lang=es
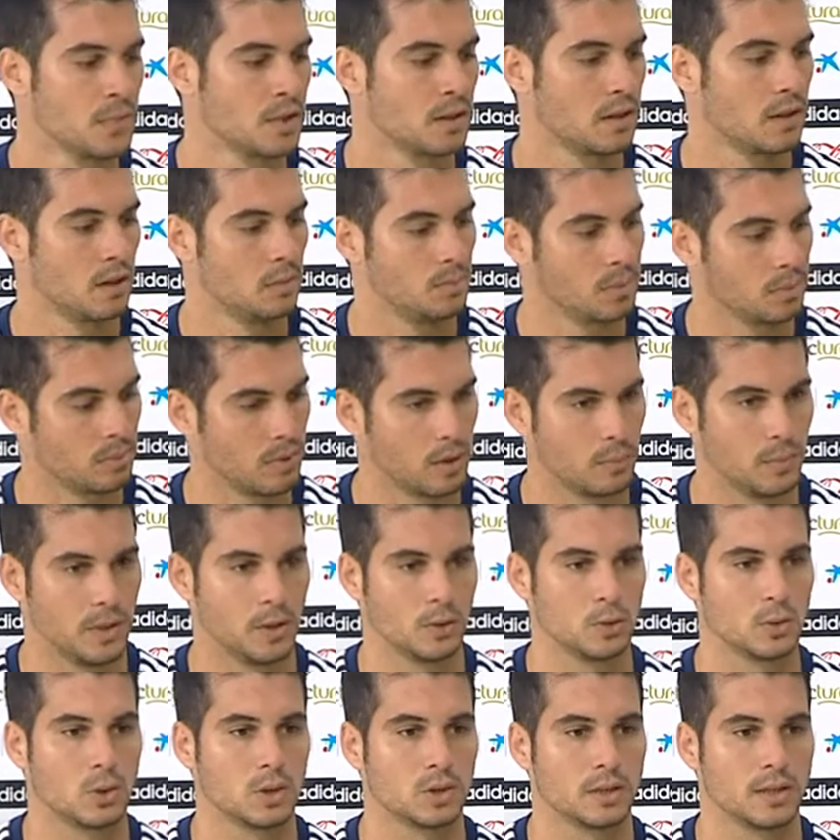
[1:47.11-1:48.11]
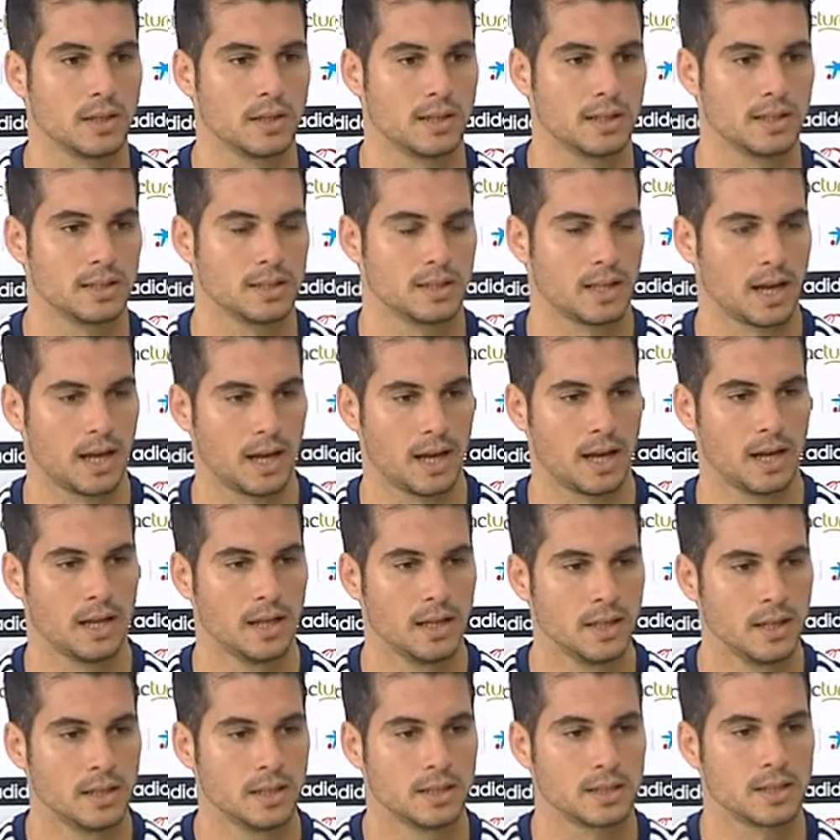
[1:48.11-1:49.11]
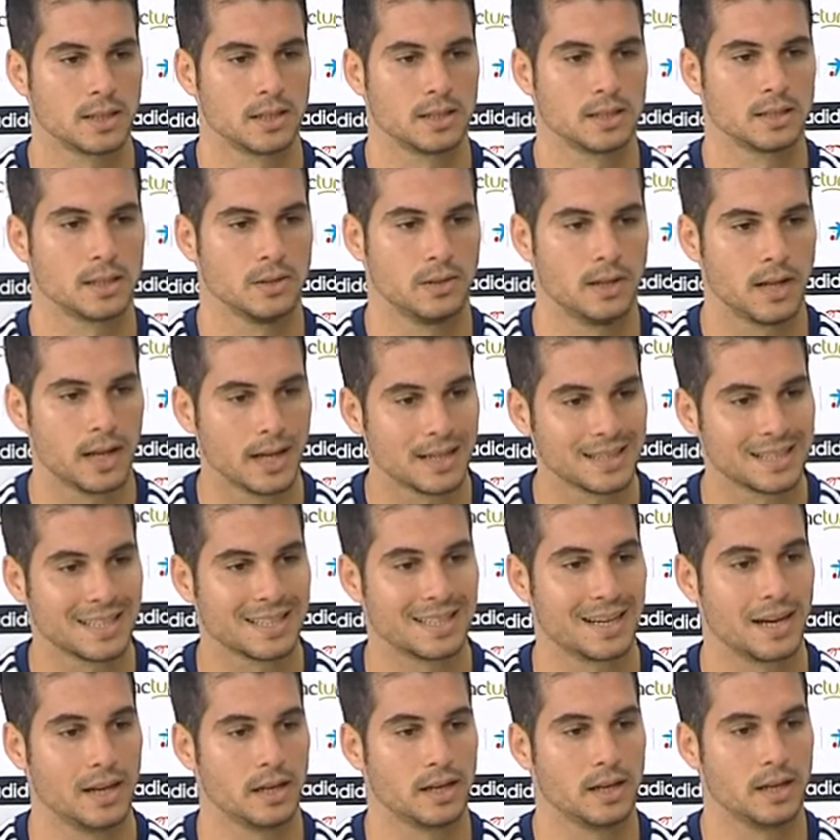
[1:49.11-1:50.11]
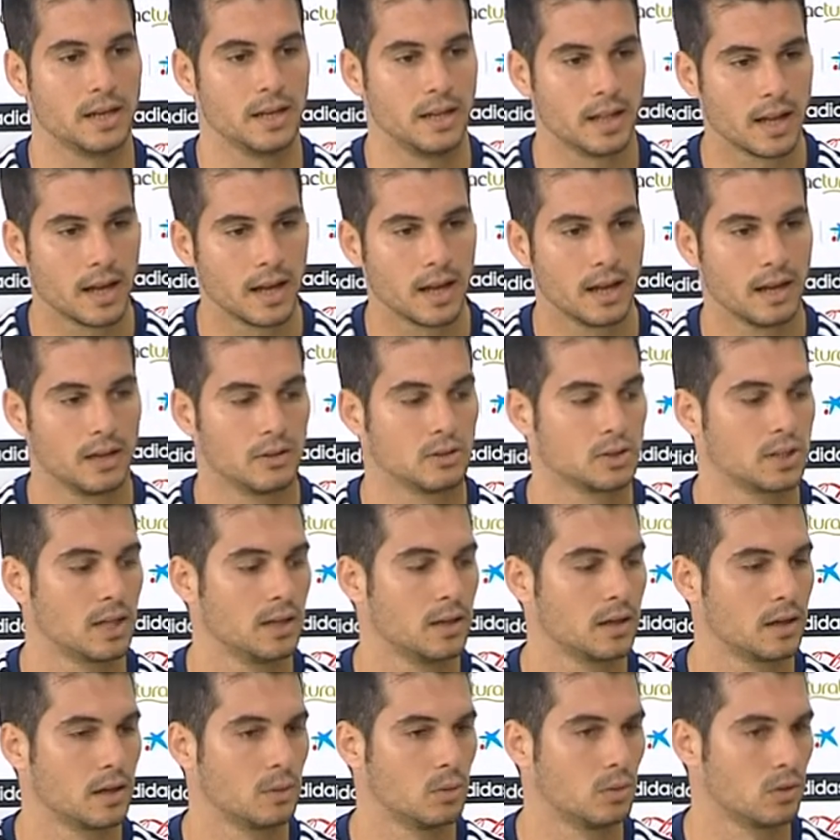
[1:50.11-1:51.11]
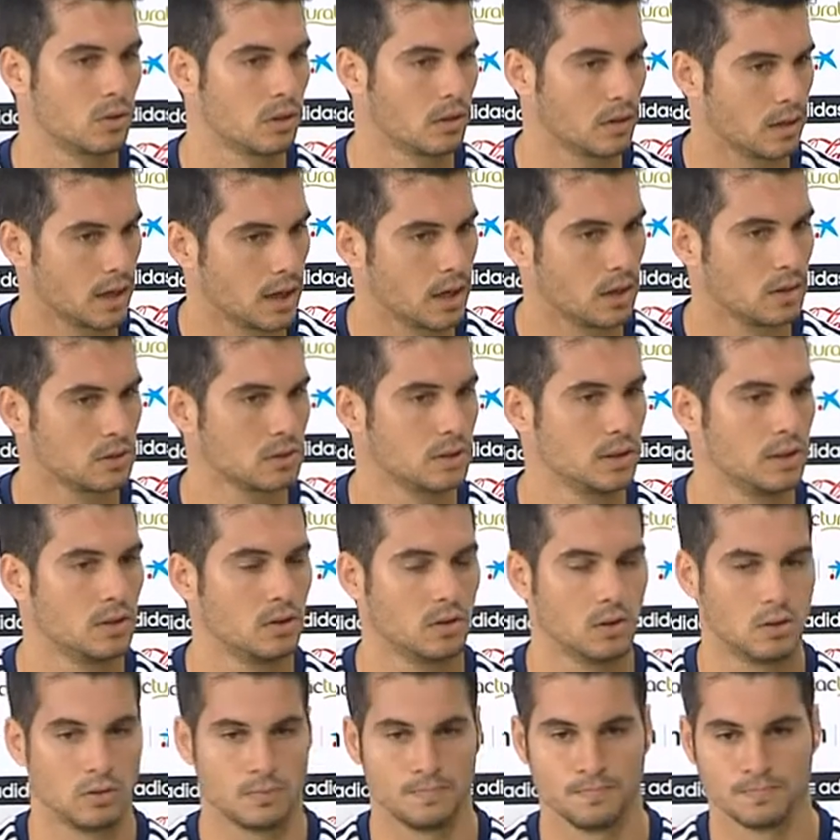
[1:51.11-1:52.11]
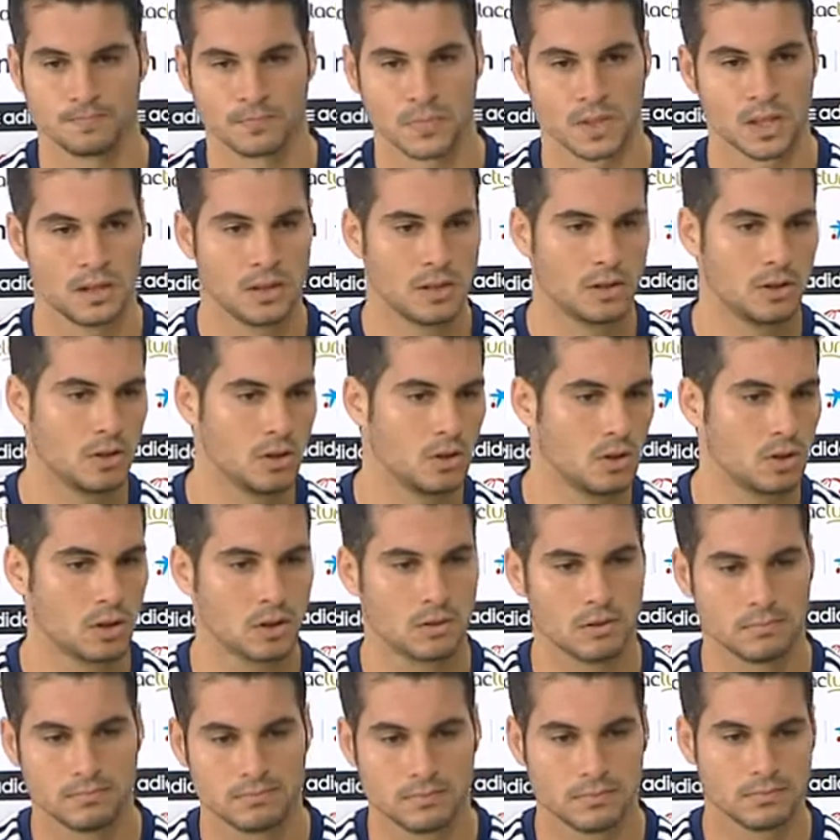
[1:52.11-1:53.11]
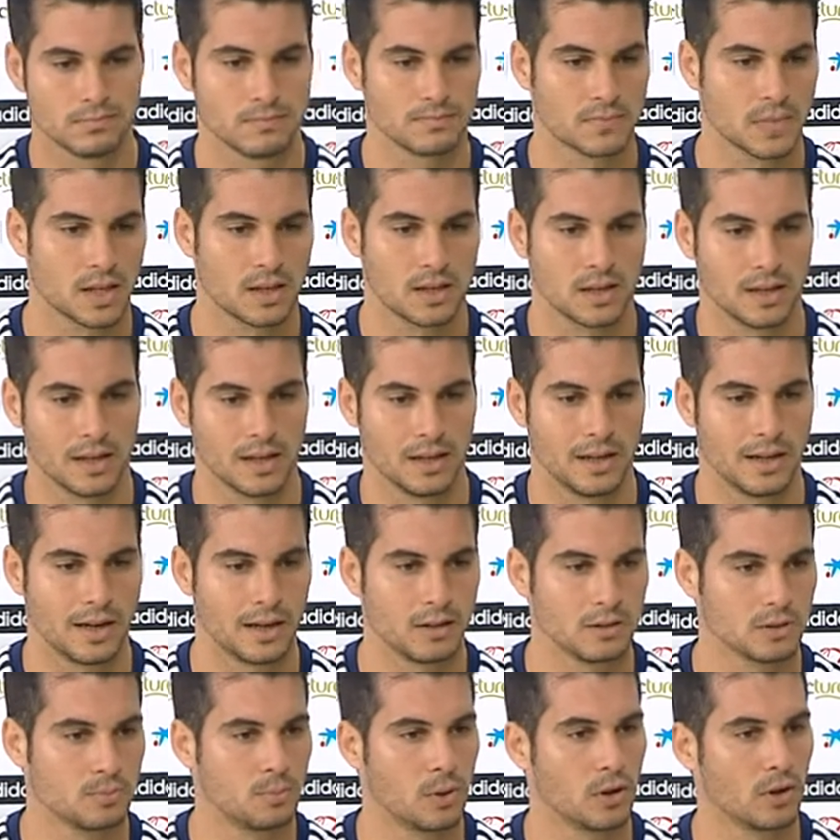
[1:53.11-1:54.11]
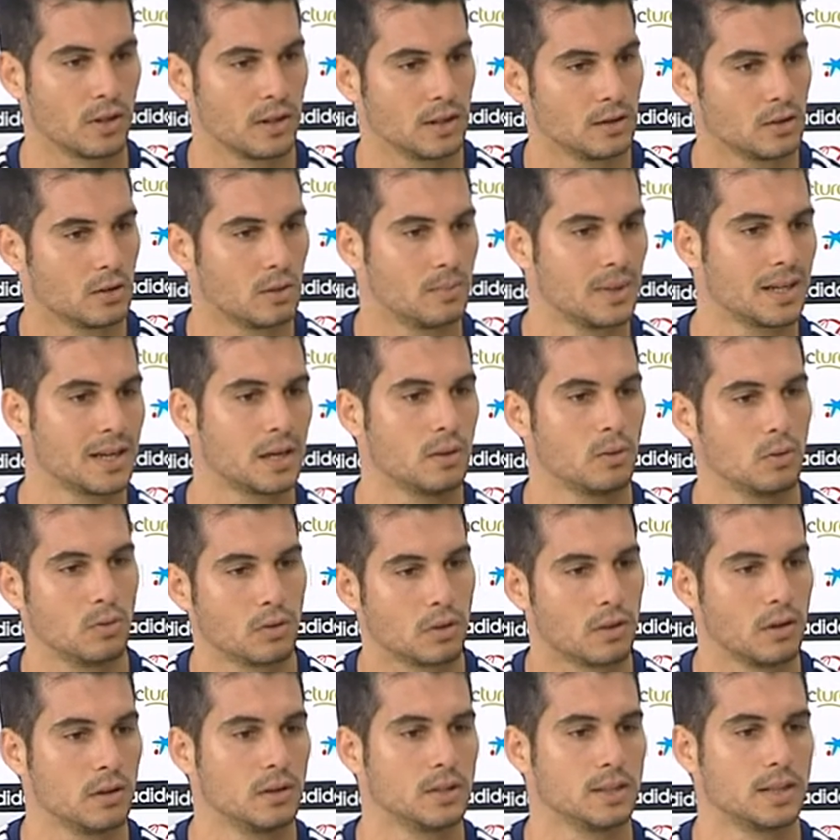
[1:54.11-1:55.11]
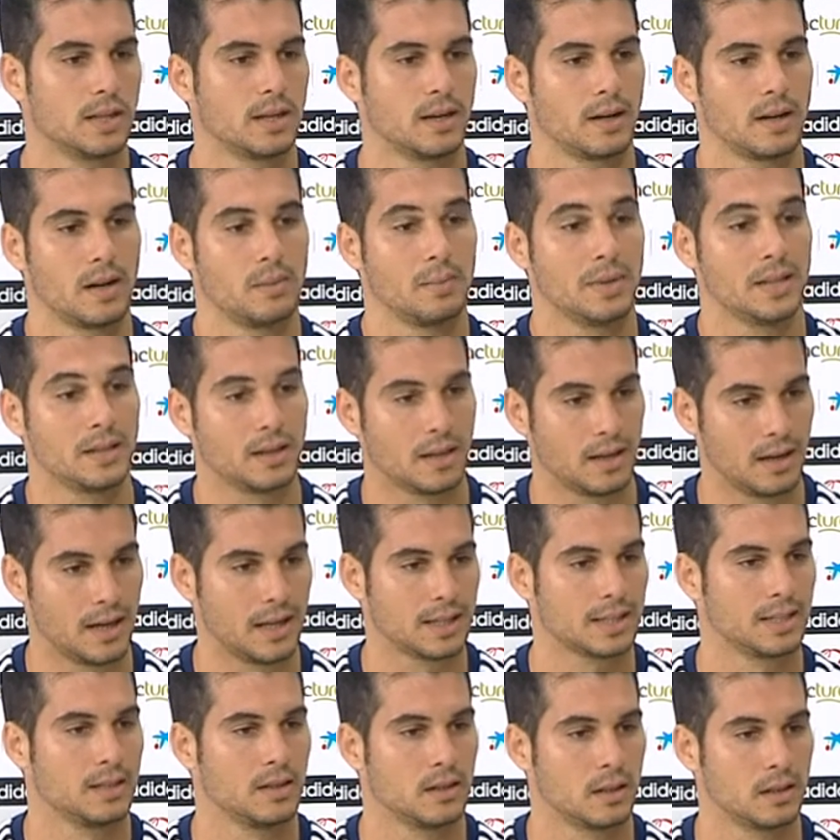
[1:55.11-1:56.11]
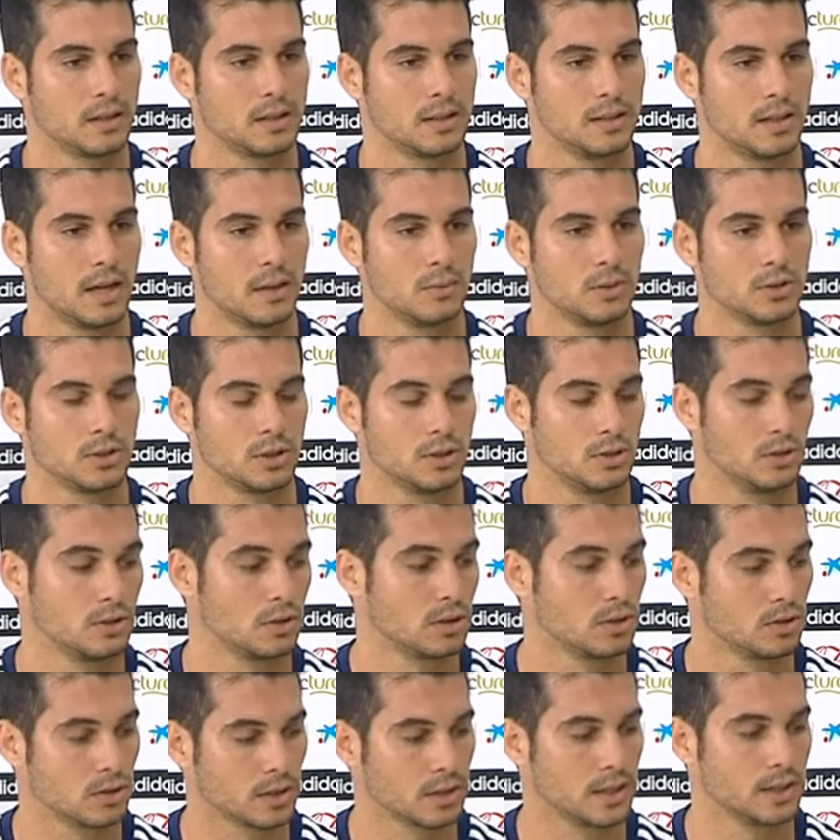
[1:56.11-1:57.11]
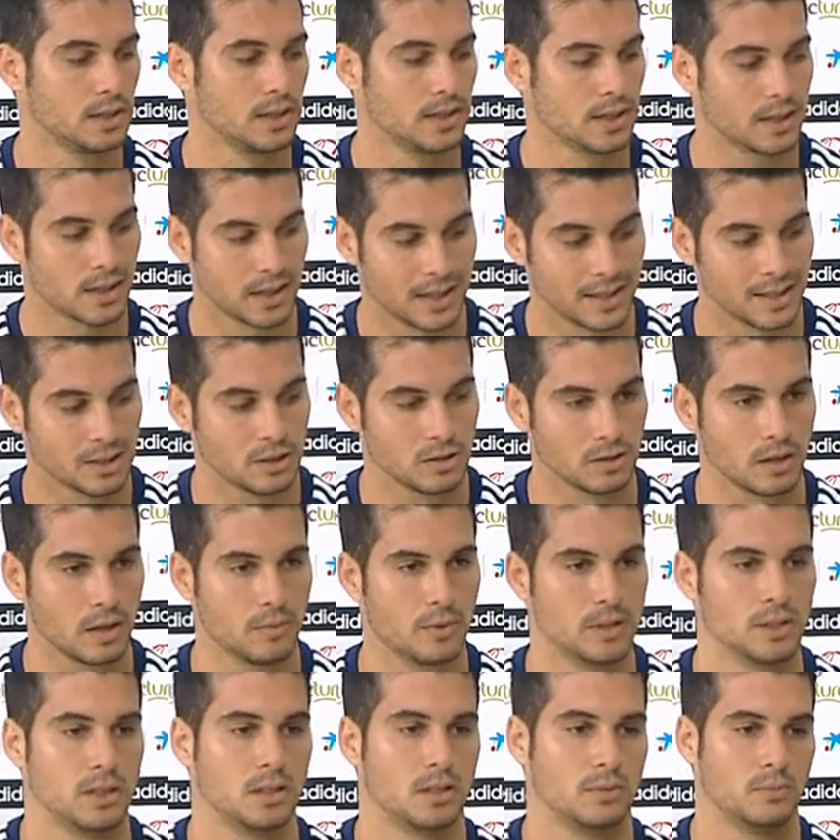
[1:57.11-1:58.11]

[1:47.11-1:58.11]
del primer minuto tener esa, esa agresividad, esa tranquilidad, el no salir revolucionados, el no no mm, generarnos por dentro más revoluciones que realmente las que necesitamos y yo creo que, que eso también es